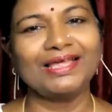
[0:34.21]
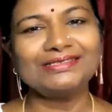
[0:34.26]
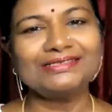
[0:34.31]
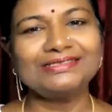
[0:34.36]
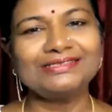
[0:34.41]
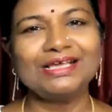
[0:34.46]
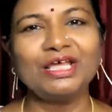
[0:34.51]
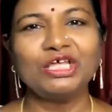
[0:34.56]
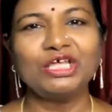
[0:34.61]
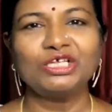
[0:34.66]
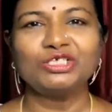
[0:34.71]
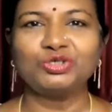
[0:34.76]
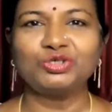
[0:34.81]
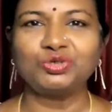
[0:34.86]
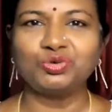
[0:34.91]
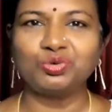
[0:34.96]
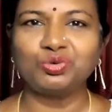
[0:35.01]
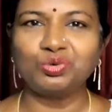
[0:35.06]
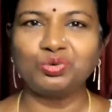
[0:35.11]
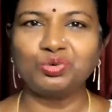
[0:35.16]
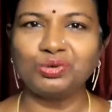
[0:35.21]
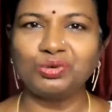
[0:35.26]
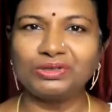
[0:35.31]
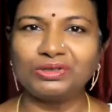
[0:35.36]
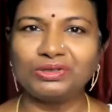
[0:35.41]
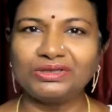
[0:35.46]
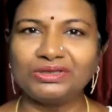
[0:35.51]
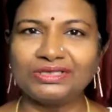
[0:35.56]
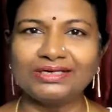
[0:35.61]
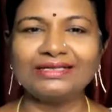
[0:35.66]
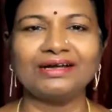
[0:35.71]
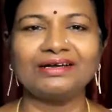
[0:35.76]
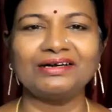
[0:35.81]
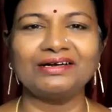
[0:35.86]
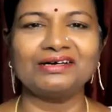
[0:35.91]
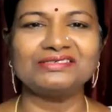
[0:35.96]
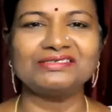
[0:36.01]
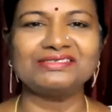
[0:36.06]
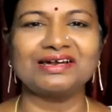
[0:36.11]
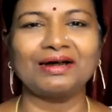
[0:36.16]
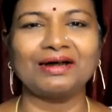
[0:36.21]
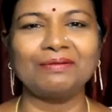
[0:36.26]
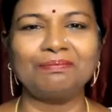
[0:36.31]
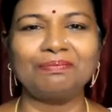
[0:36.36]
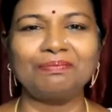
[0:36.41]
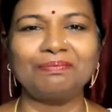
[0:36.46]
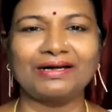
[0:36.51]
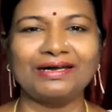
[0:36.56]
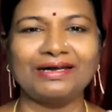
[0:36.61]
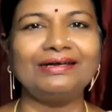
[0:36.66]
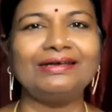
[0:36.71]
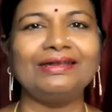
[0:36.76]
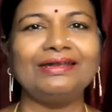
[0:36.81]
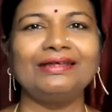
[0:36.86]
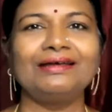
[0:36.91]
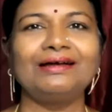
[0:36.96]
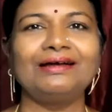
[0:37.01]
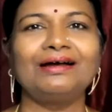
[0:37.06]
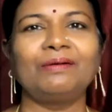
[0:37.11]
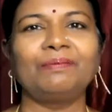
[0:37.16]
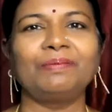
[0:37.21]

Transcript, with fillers: எஸ் ஜூன் தேர்ட்டியத் ஆர்டிகல் ஸ்டார்ட் பண்ணிட்டீங்க